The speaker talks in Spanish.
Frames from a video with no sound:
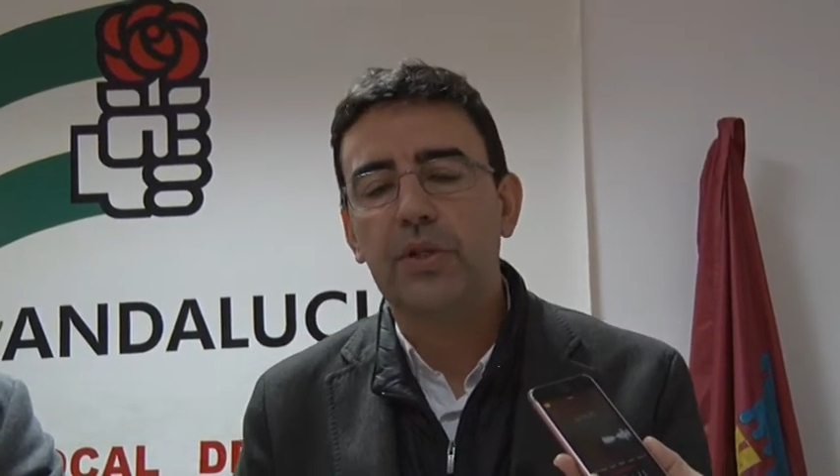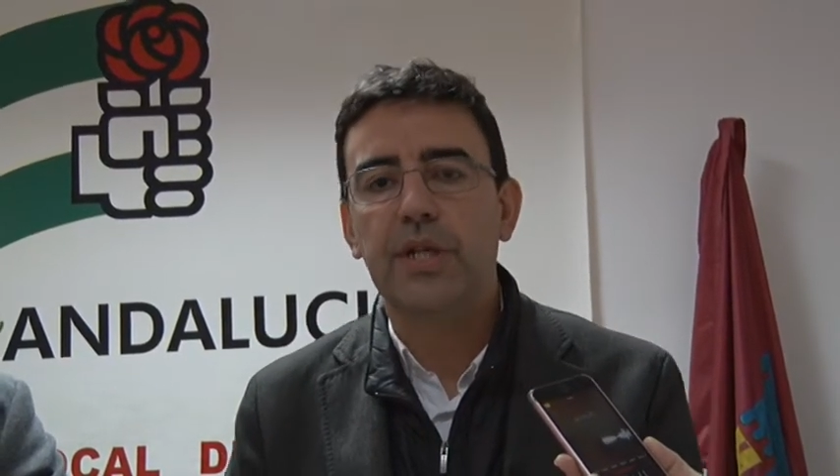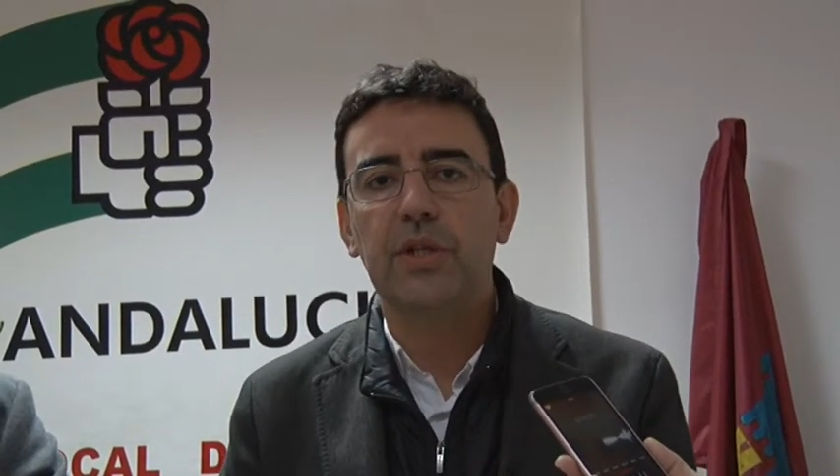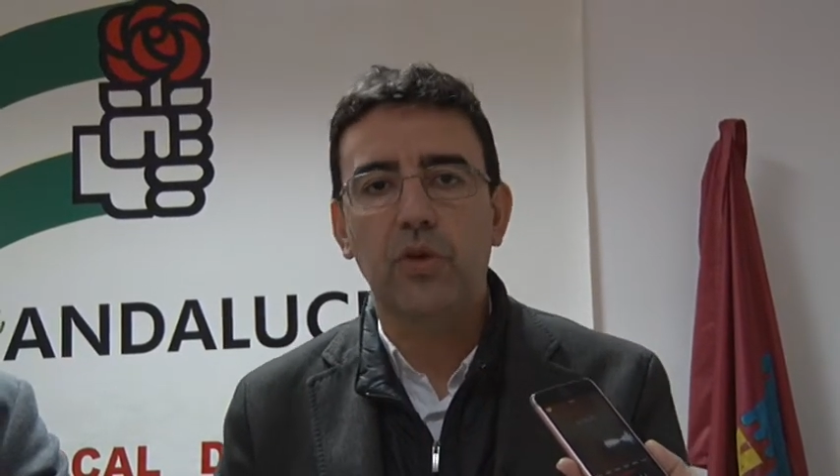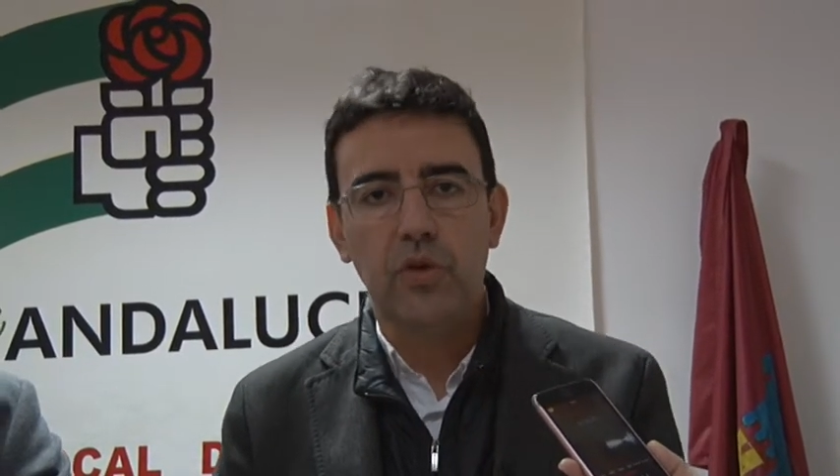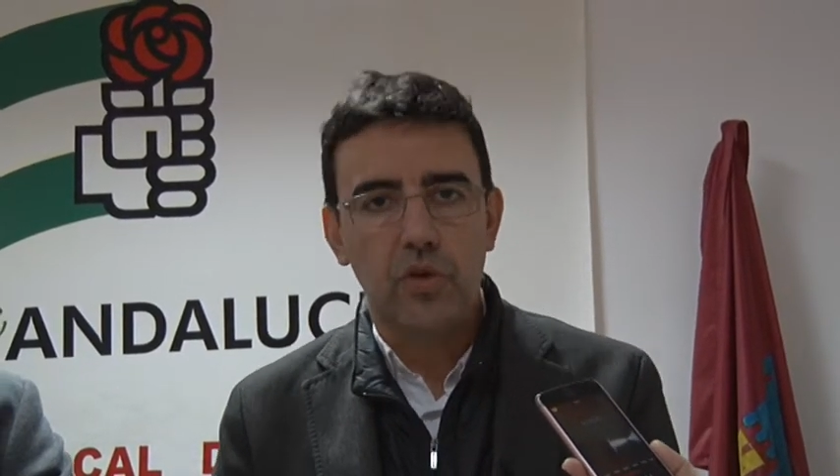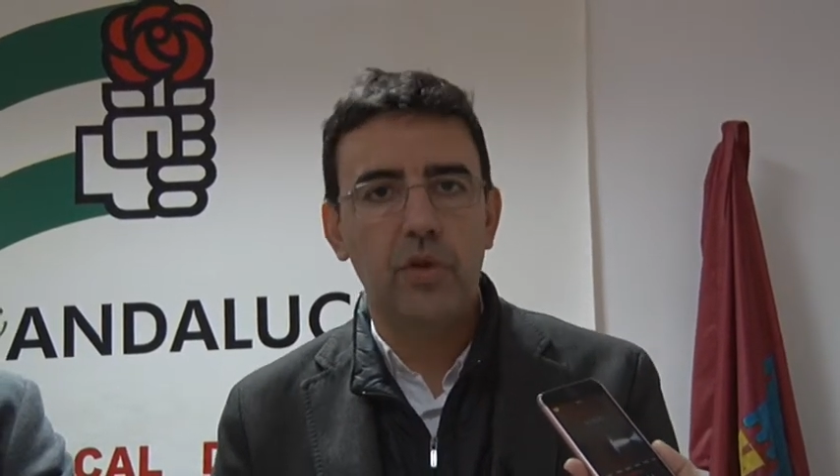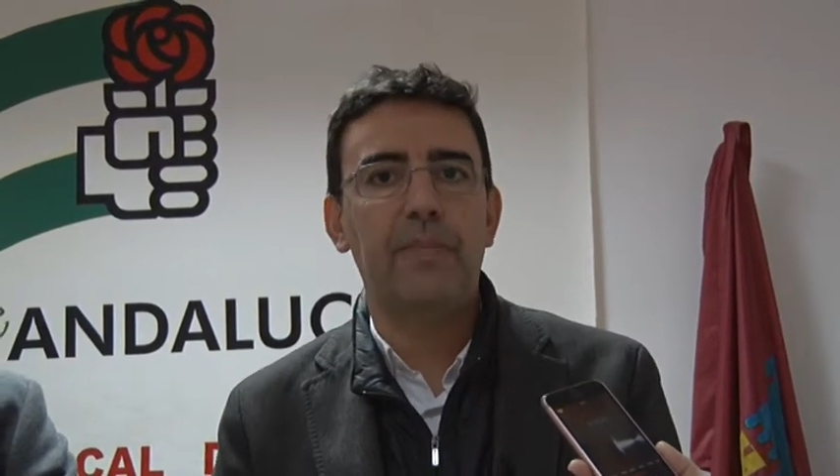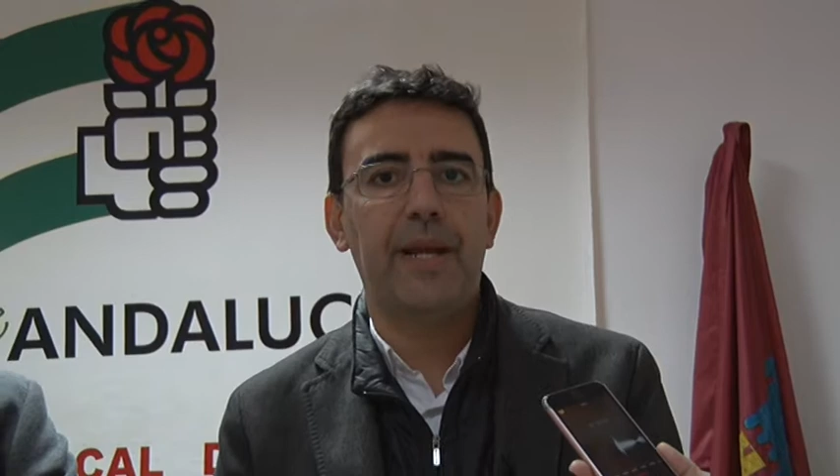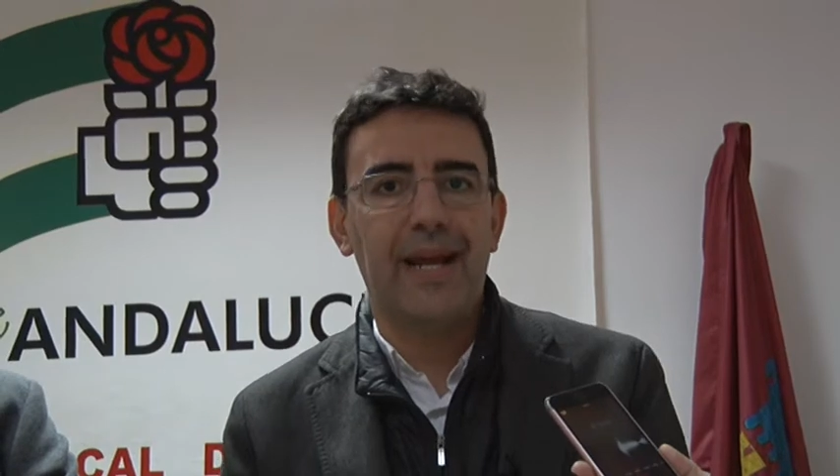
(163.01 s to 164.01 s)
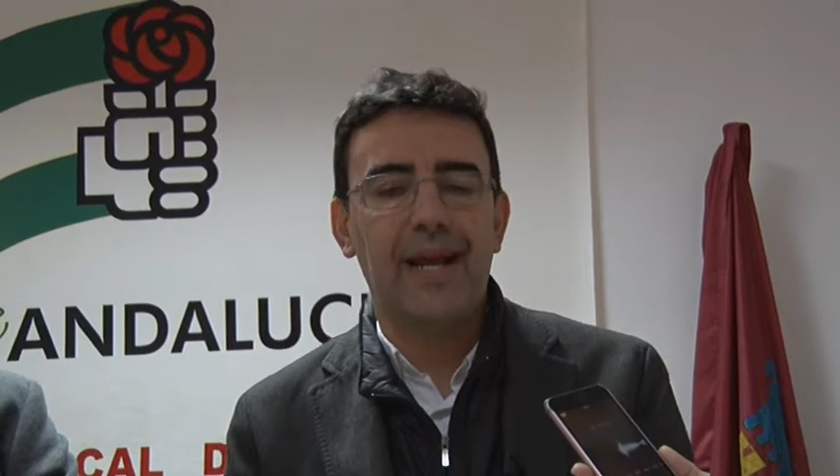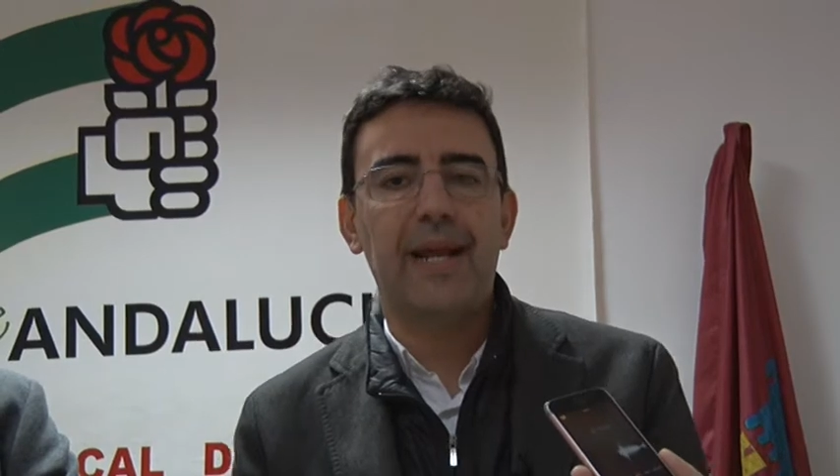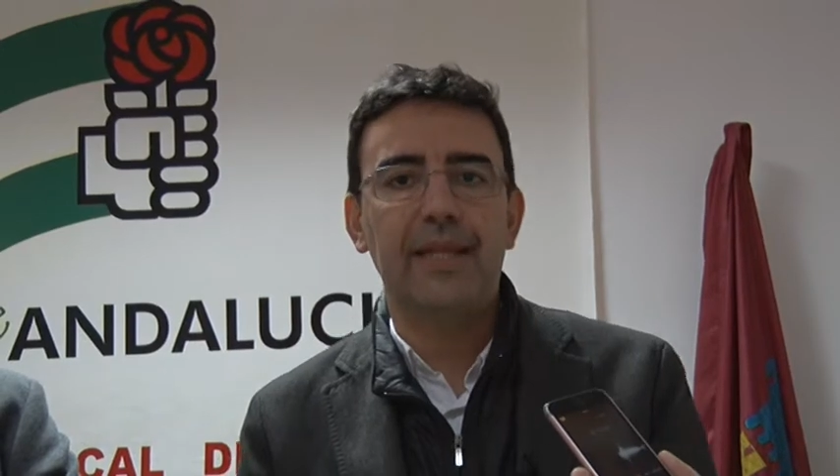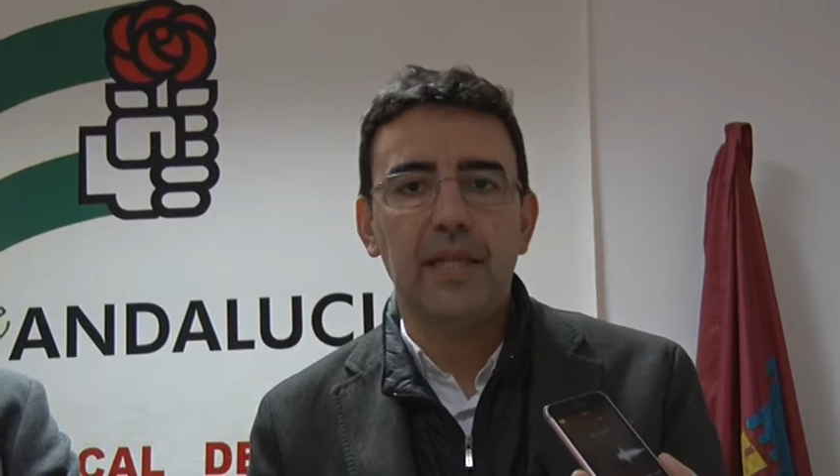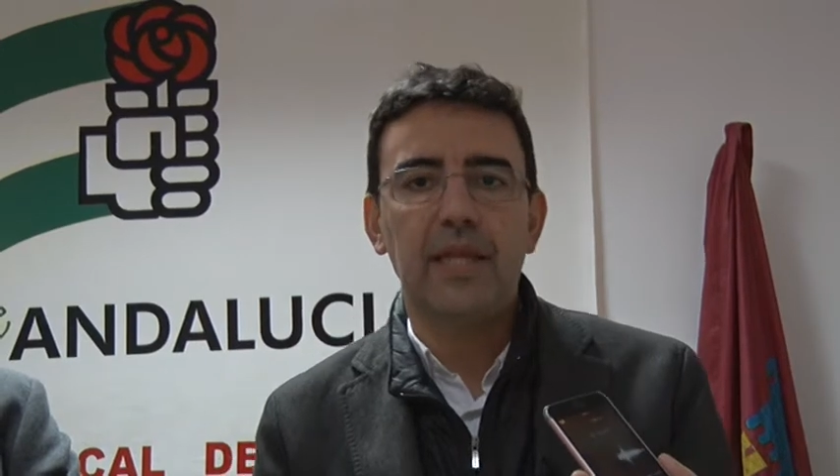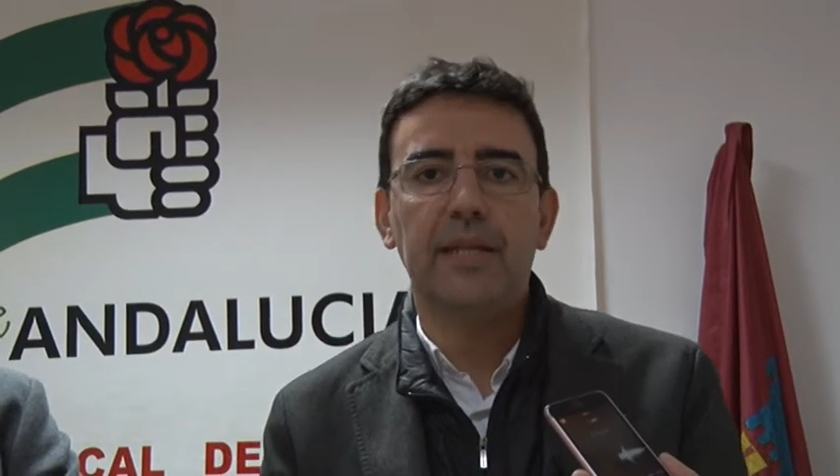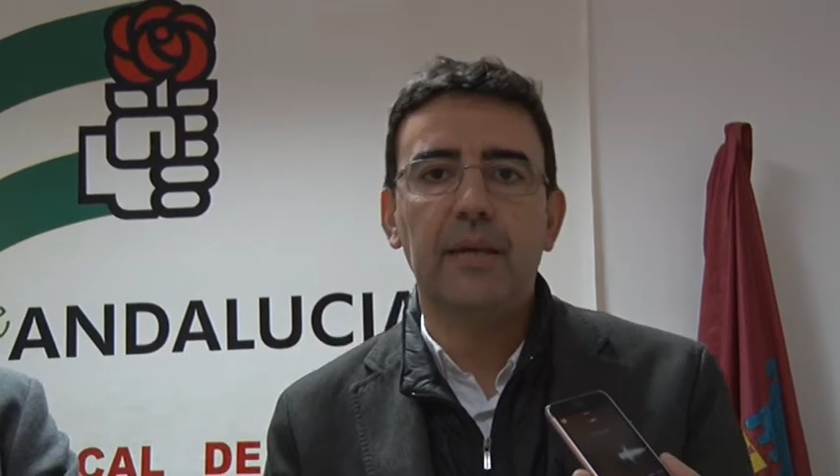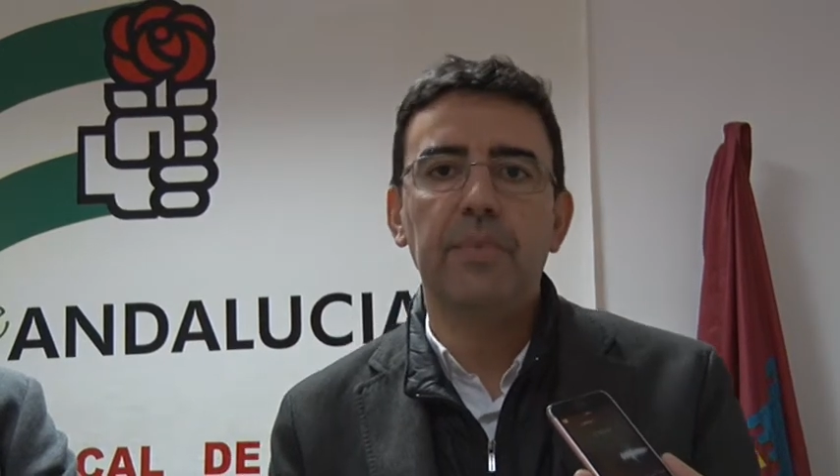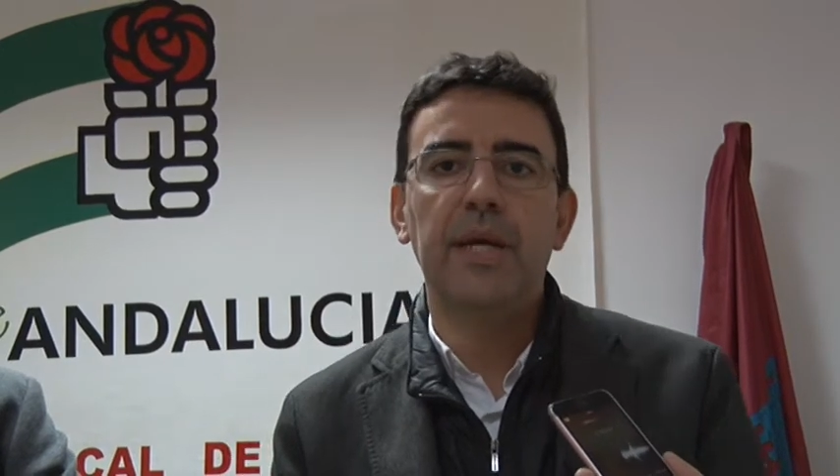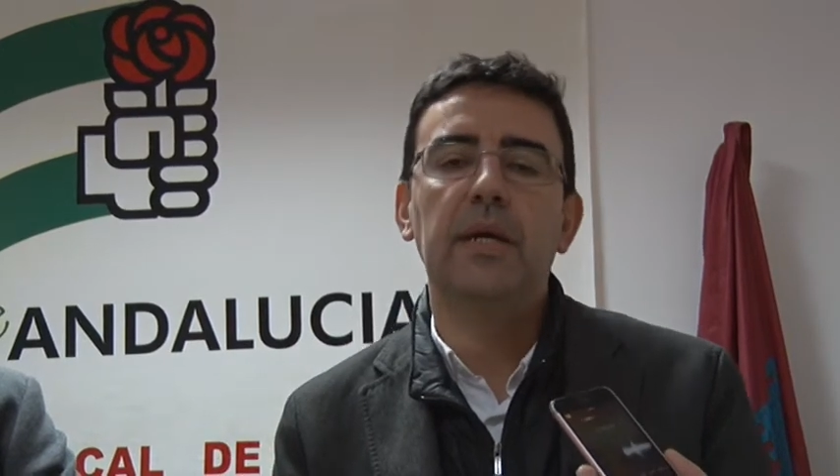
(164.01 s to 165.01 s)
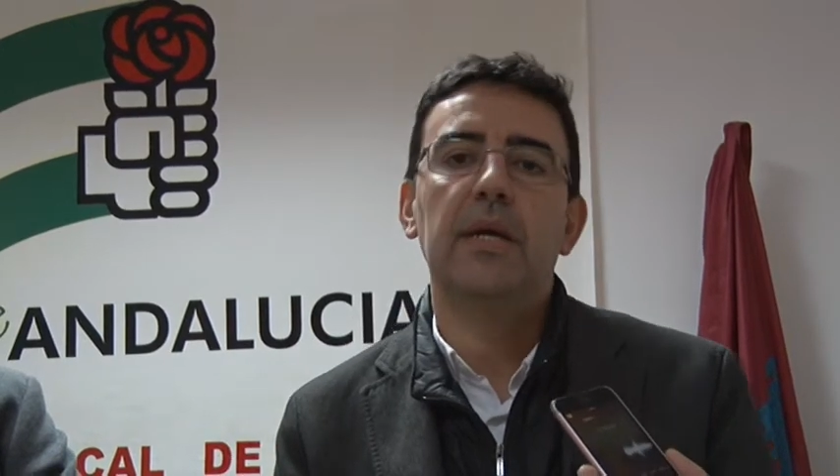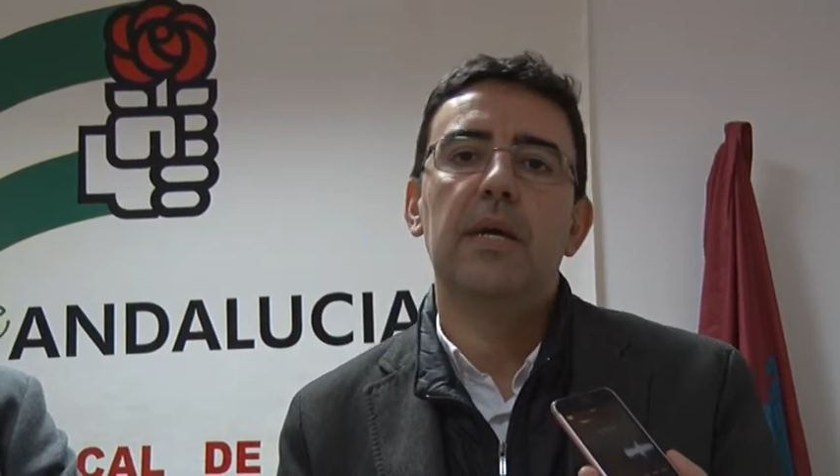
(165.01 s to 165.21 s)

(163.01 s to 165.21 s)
territorio y para garantizar también